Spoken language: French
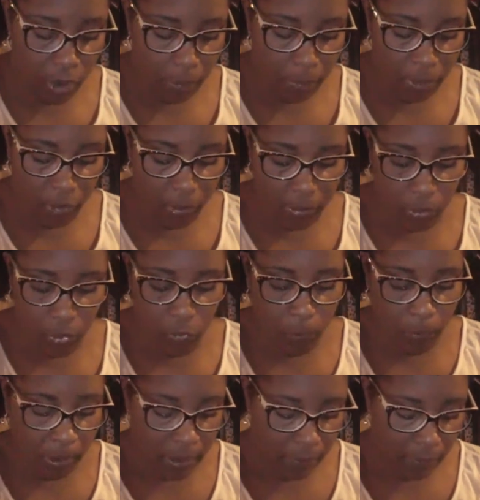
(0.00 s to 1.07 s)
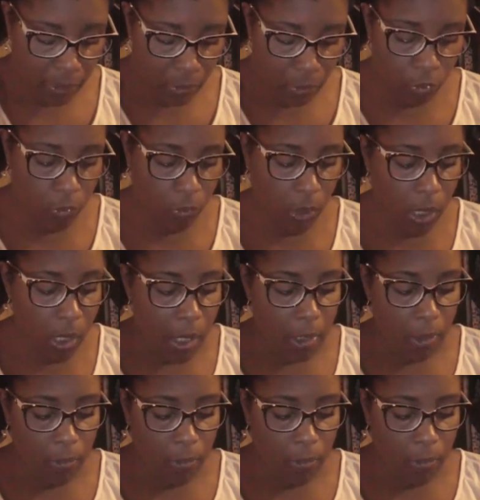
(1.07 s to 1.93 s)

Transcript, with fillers: rapide parce que je veux pas que la vidéo soit,